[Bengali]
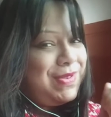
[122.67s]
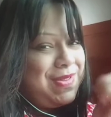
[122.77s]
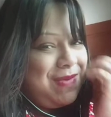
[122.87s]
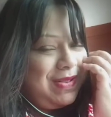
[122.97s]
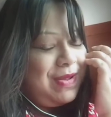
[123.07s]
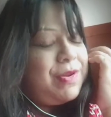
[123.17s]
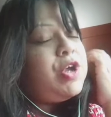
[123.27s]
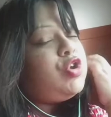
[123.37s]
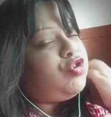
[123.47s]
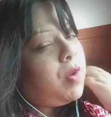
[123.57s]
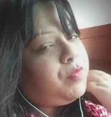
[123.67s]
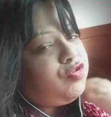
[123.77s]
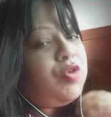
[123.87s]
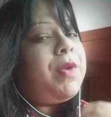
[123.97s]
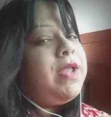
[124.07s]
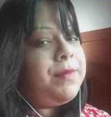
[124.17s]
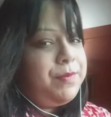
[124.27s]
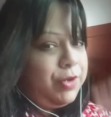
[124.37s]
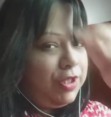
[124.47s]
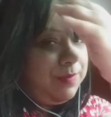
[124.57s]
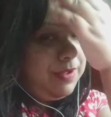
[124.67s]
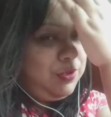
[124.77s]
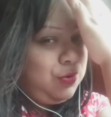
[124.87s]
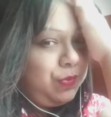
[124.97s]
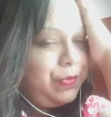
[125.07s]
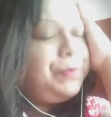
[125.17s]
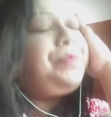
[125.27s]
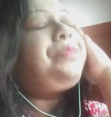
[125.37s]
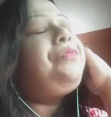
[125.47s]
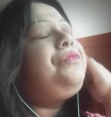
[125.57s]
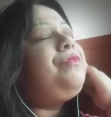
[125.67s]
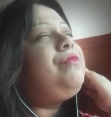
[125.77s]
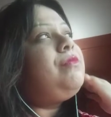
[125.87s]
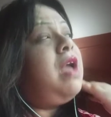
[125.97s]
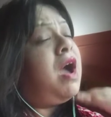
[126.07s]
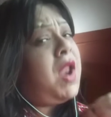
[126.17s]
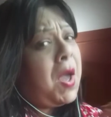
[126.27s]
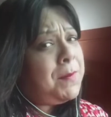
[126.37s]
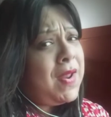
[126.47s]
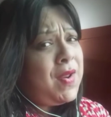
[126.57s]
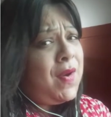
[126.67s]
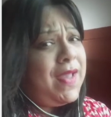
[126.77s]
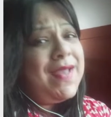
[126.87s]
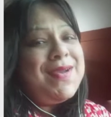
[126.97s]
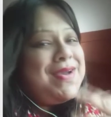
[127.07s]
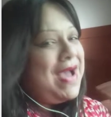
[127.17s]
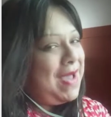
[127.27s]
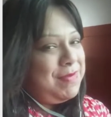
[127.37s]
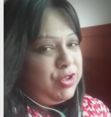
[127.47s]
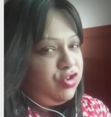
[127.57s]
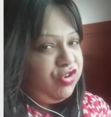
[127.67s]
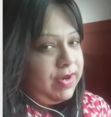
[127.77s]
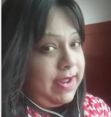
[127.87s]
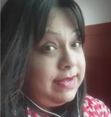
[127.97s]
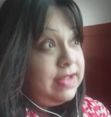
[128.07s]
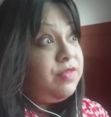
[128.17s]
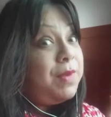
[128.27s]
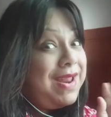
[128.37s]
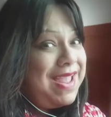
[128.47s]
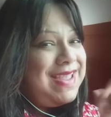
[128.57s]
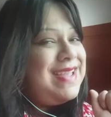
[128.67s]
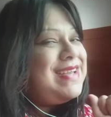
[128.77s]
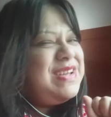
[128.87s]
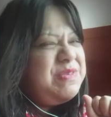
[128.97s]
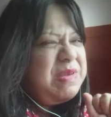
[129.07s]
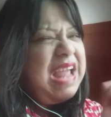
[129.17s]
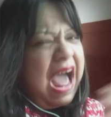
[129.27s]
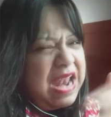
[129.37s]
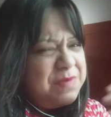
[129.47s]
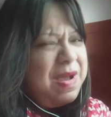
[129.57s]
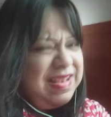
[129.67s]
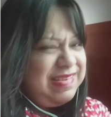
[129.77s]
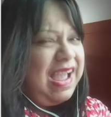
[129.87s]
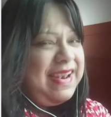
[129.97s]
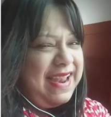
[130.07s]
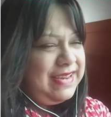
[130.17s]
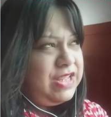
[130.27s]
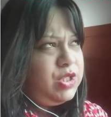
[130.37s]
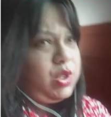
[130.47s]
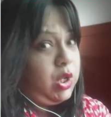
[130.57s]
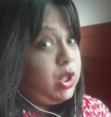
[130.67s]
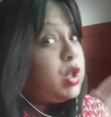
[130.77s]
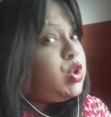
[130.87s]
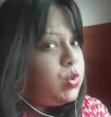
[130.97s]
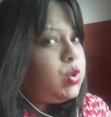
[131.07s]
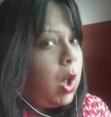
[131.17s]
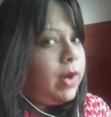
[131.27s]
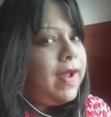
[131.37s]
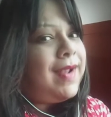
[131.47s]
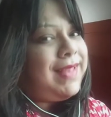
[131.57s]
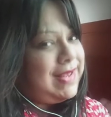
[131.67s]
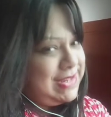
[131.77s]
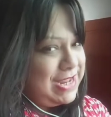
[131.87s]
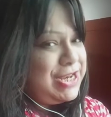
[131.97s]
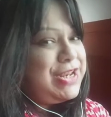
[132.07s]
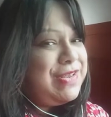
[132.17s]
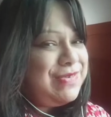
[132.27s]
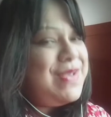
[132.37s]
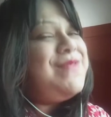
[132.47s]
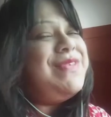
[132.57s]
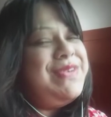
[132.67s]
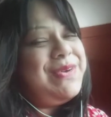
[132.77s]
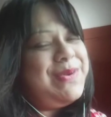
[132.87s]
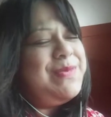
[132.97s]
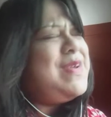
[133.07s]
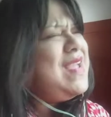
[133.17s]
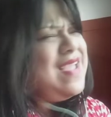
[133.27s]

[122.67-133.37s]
প্রতিবাদ করবো সবসময় আমি প্রতিবাদ করবো আর আমার হয় আমি তো ছেড়েই দিয়েছি মানে এই মানে আলবাল ছাল আর কি যাদের দরকার তাদেরকে নিয়ে নিশ্চয়ই ভিডিও করবো